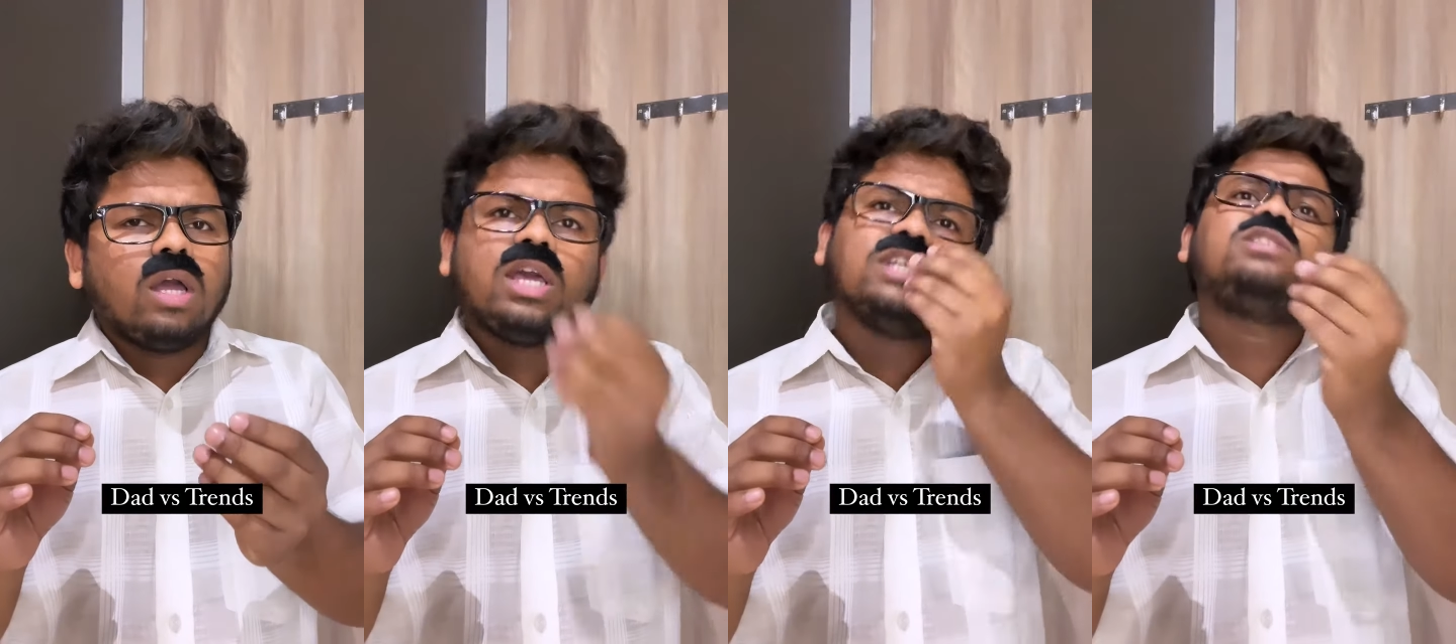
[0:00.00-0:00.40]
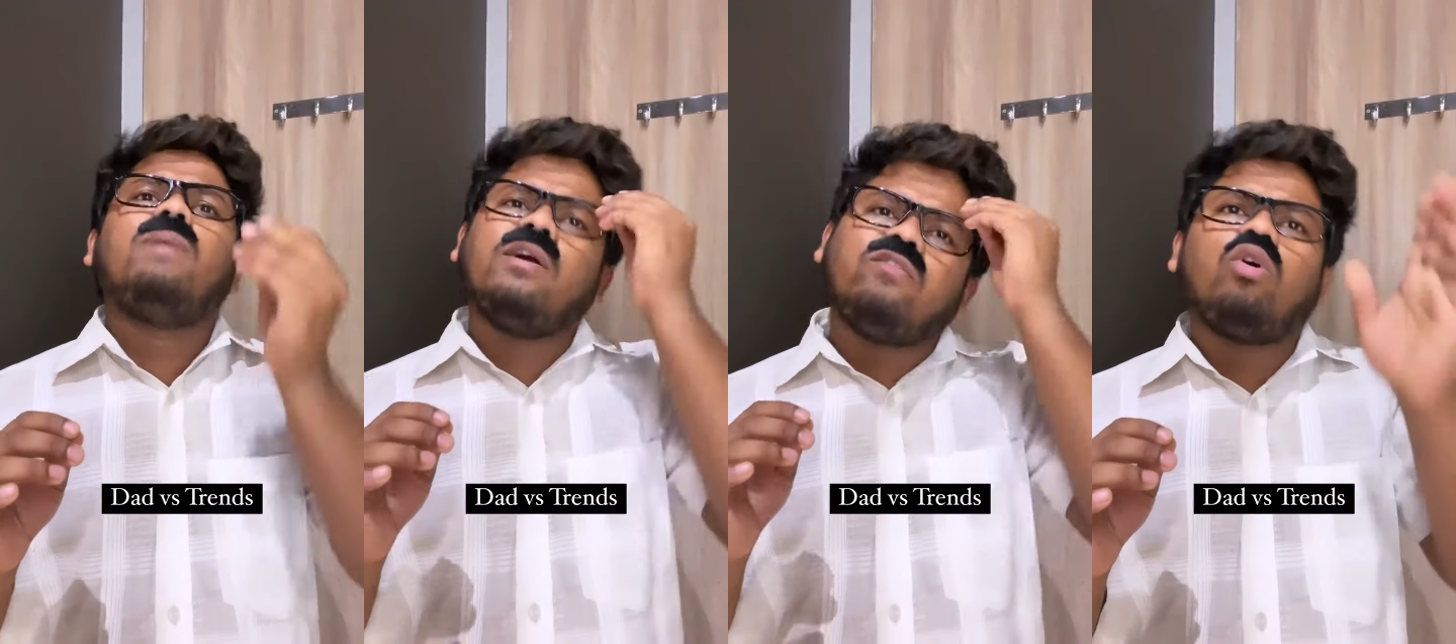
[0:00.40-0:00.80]
किस
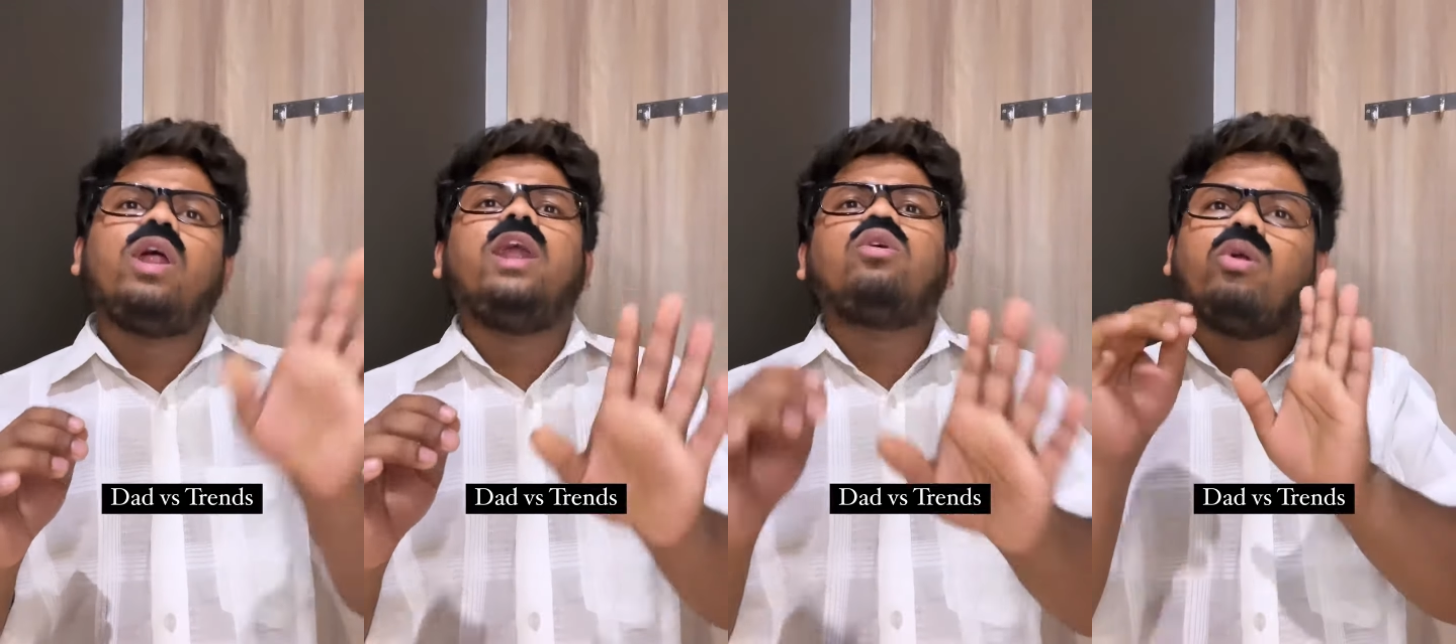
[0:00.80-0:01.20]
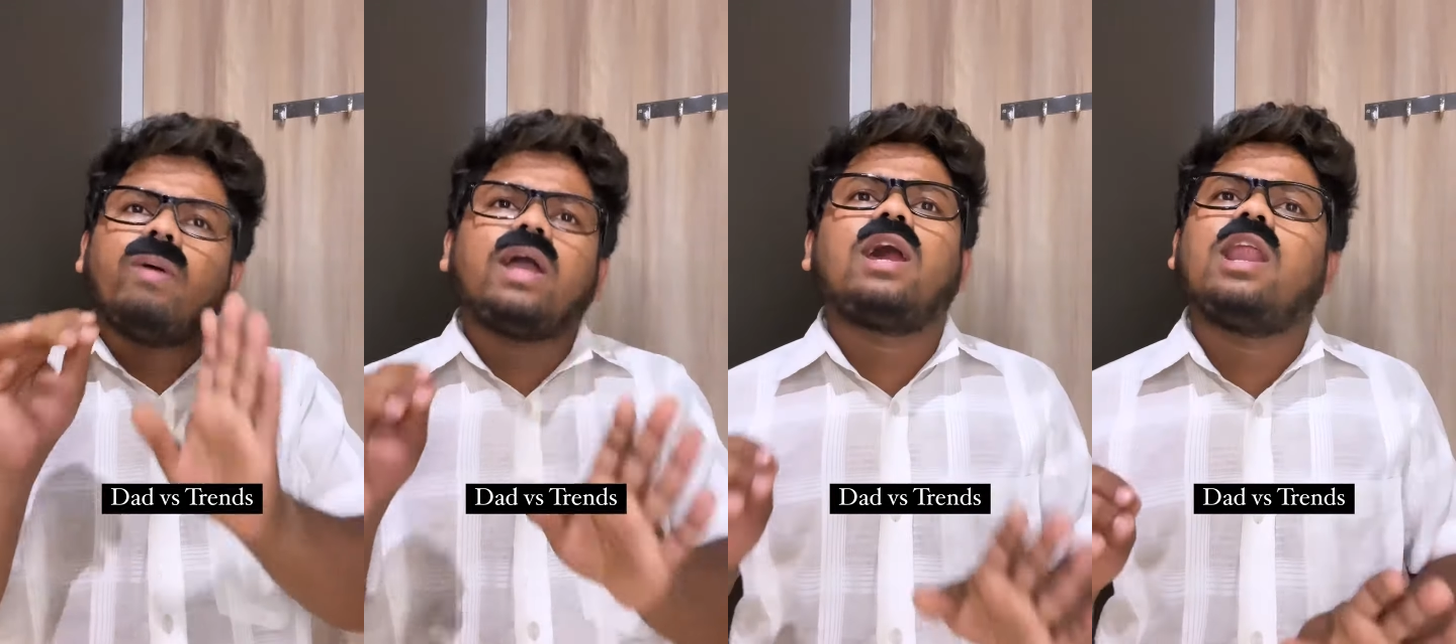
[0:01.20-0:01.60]
माई फोरेड गुड
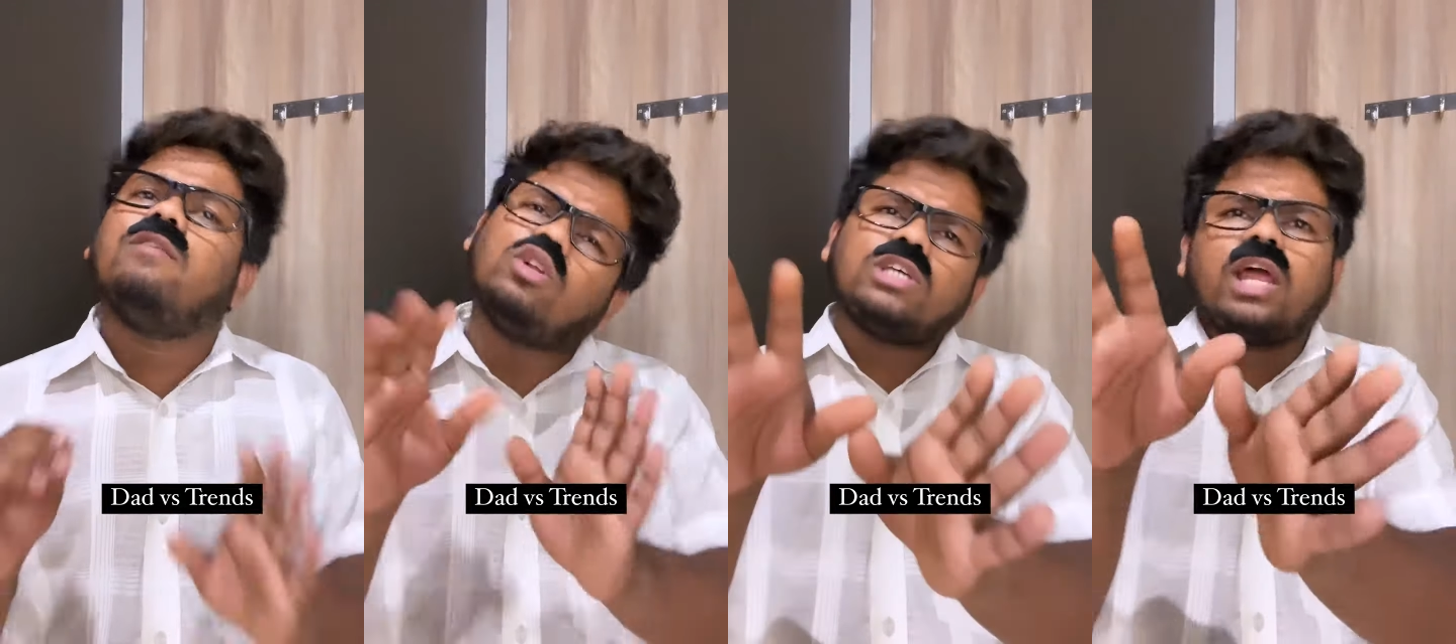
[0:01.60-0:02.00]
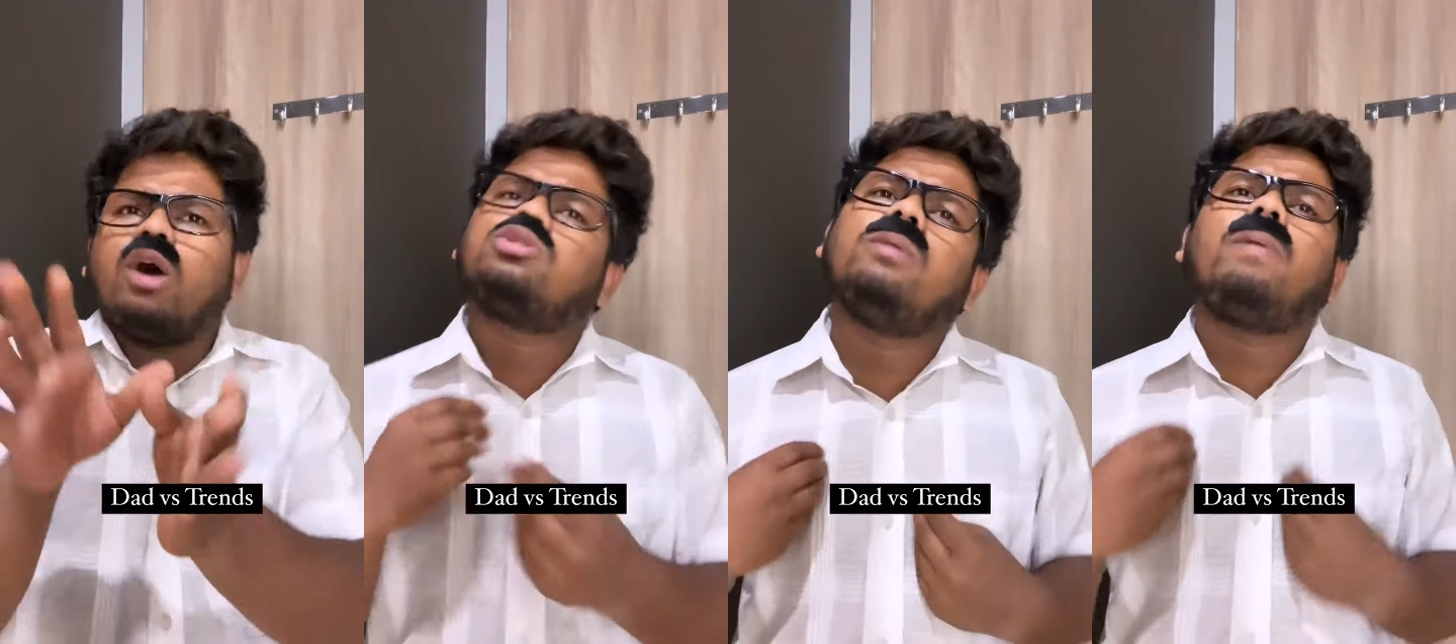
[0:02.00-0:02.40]
बाय कर ले वो चलेगा
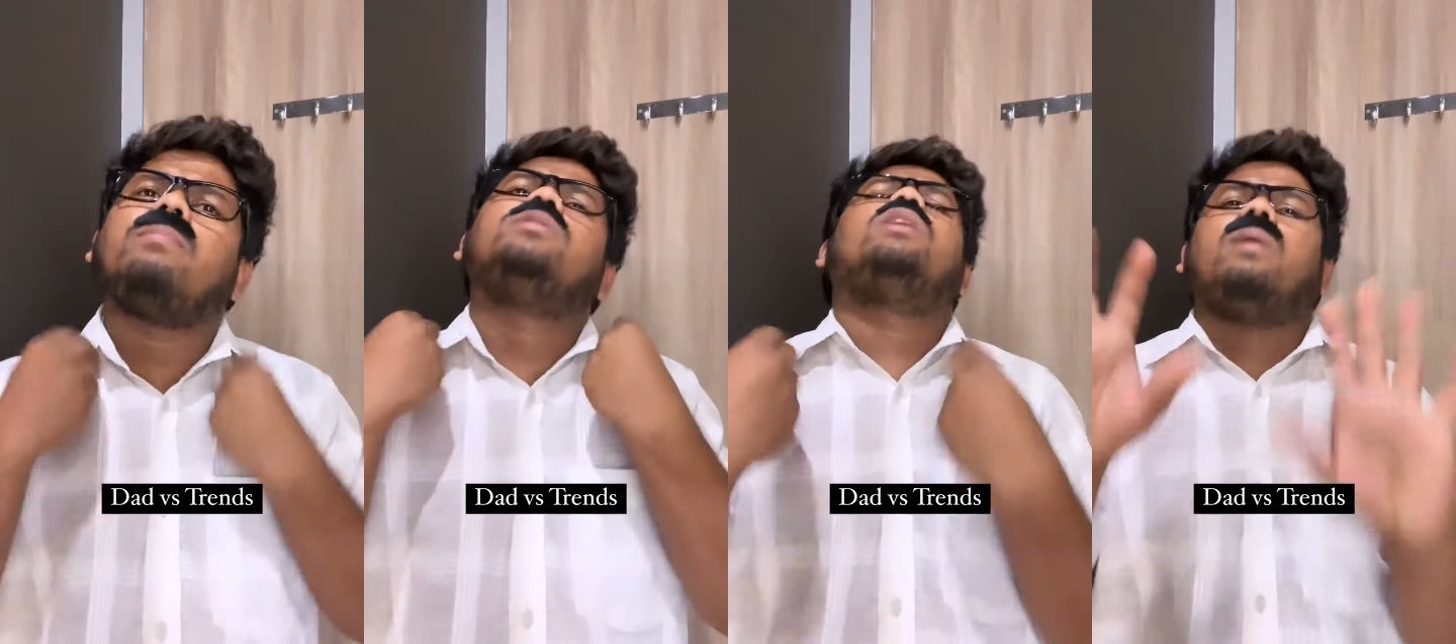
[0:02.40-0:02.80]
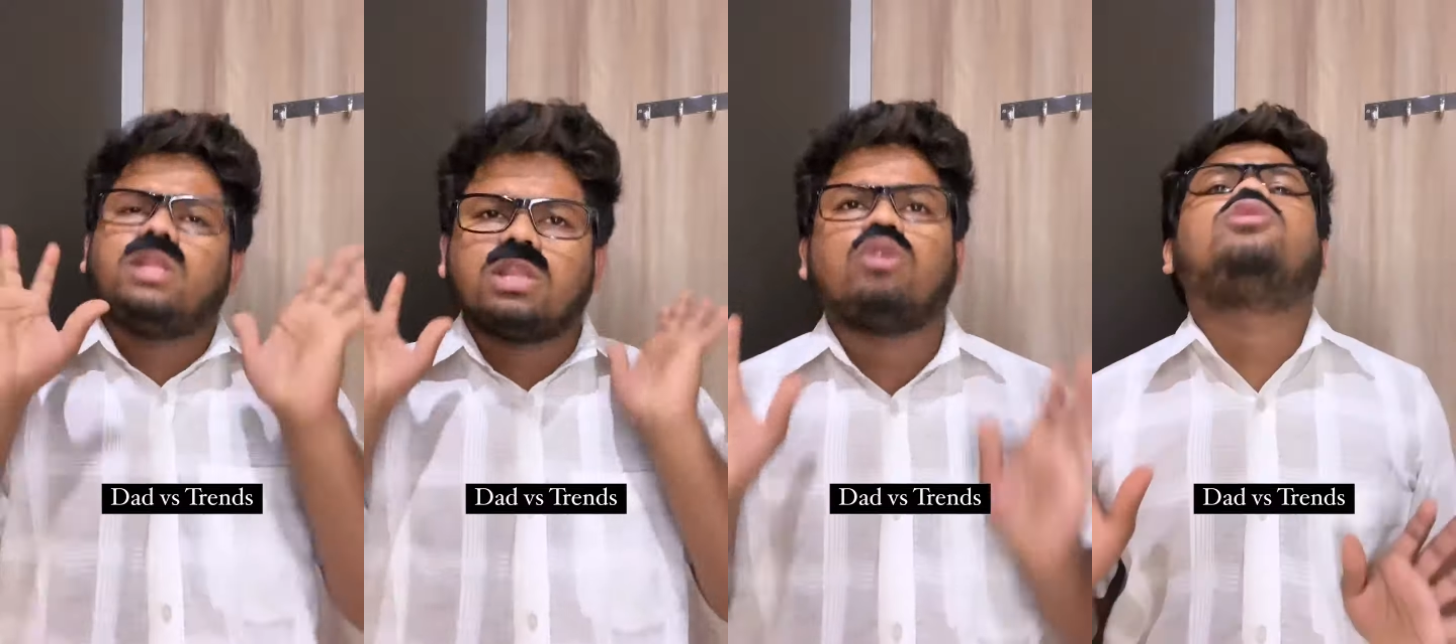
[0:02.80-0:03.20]
उसकी परमिशन मैं
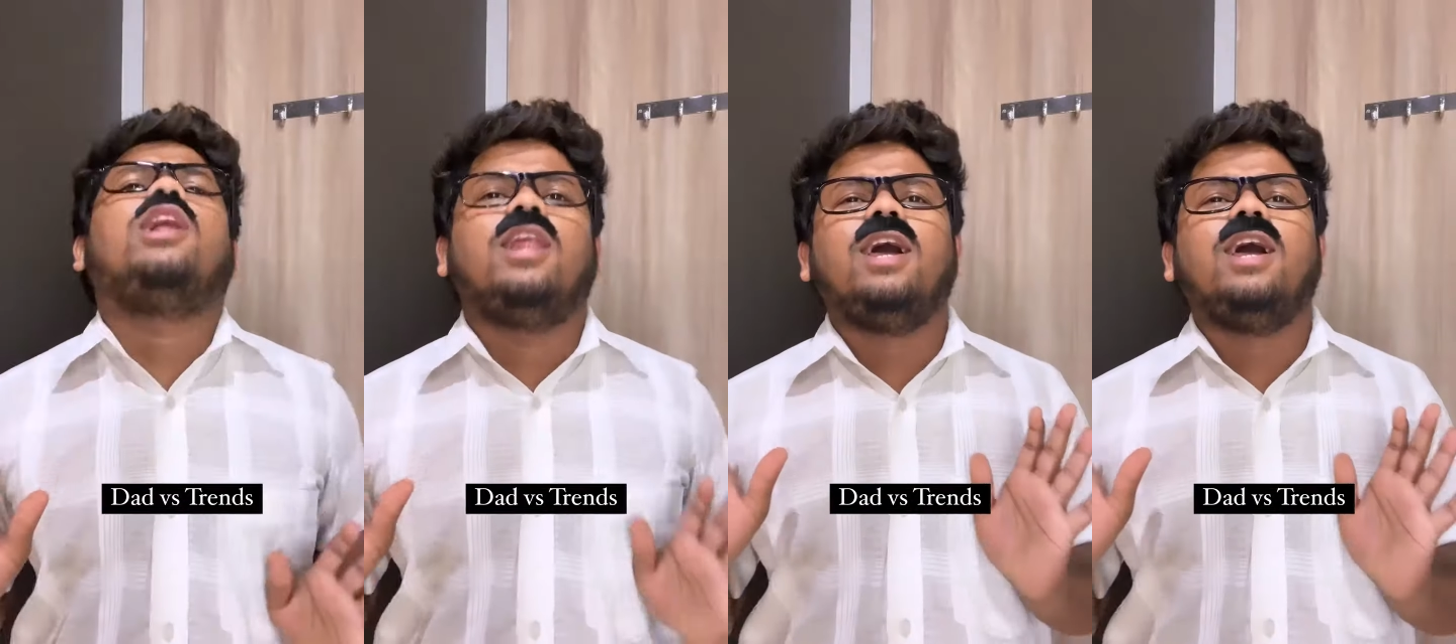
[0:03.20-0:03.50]
देता हूँ चल